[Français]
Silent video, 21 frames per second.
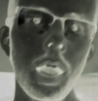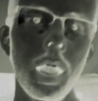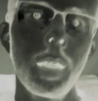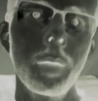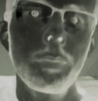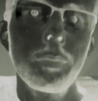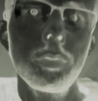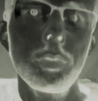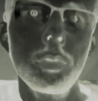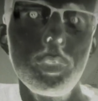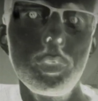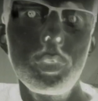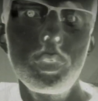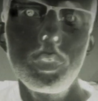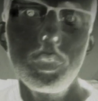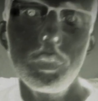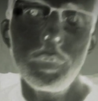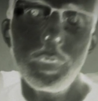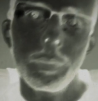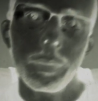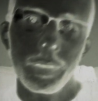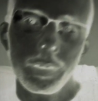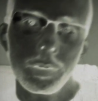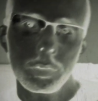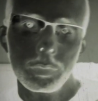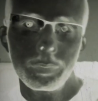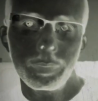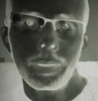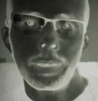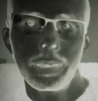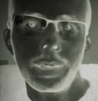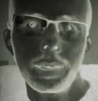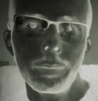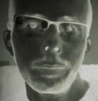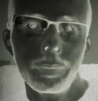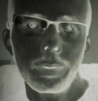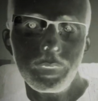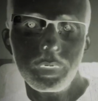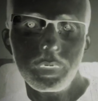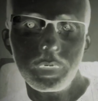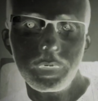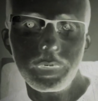À bout de souffle après son
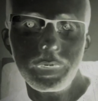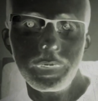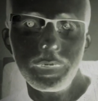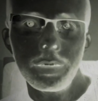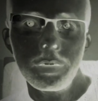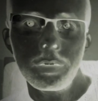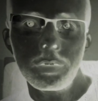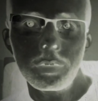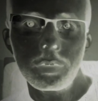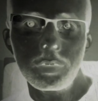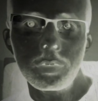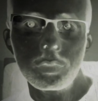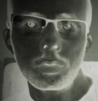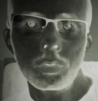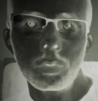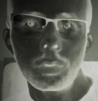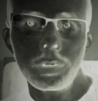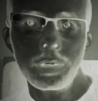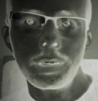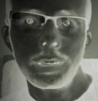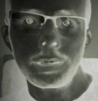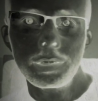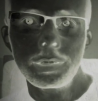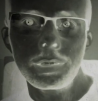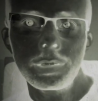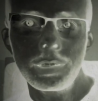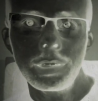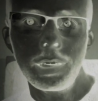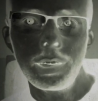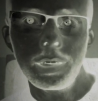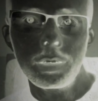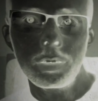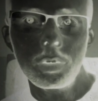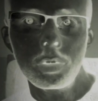périple en quête de l'endroit qu'indiquaient les